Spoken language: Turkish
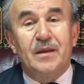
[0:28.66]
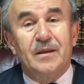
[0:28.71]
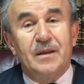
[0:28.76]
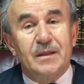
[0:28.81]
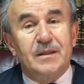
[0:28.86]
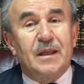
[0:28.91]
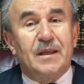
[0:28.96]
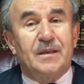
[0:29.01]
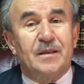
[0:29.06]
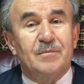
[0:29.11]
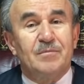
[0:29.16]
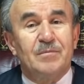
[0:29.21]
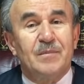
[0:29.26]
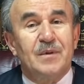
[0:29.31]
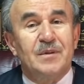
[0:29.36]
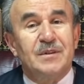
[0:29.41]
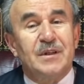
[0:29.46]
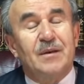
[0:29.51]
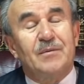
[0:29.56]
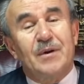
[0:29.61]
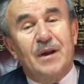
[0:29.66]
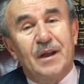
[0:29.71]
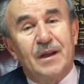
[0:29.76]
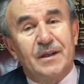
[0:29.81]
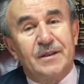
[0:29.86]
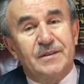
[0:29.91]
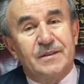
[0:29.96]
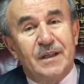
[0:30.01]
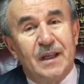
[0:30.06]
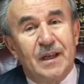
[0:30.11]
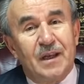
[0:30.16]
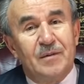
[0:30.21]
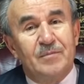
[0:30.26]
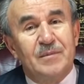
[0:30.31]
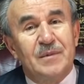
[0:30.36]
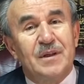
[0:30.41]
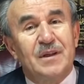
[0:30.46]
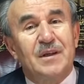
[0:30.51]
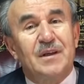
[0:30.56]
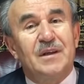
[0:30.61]
Nitekim Cebrail Aleyhisselam
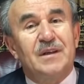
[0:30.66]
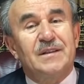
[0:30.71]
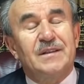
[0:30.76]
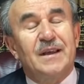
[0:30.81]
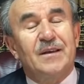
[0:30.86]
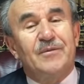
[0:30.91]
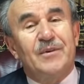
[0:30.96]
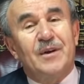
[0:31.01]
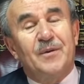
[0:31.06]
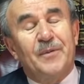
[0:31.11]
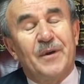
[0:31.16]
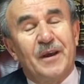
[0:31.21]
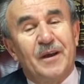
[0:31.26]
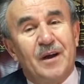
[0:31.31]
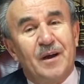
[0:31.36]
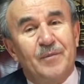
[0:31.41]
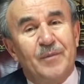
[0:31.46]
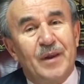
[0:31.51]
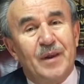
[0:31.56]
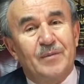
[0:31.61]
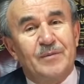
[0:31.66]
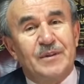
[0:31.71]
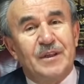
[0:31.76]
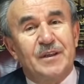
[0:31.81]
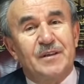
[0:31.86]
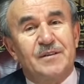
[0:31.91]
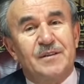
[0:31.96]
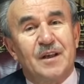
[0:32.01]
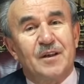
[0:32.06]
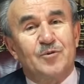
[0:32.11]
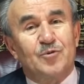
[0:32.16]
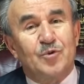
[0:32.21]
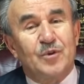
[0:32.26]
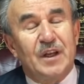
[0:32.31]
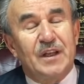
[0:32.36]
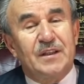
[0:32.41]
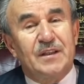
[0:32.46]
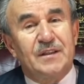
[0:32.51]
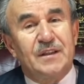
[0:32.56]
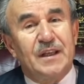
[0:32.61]
sevgili peygamberimize insan
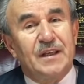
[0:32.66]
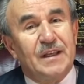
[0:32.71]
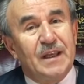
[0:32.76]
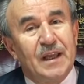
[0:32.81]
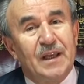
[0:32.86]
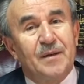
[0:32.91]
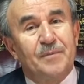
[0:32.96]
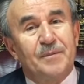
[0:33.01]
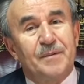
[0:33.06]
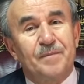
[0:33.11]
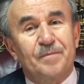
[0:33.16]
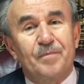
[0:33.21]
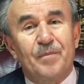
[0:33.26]
suretinde gelip